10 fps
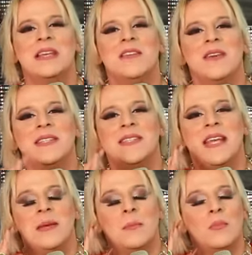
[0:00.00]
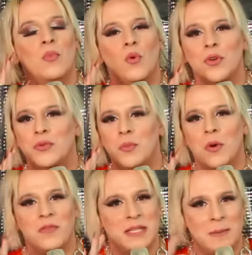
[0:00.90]
que vai ser muito
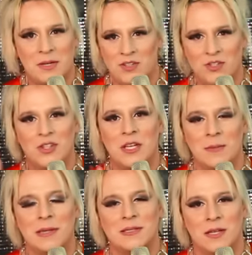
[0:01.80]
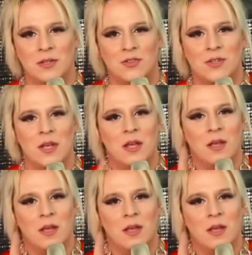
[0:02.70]
bom, vai dar pra gente rir bastante.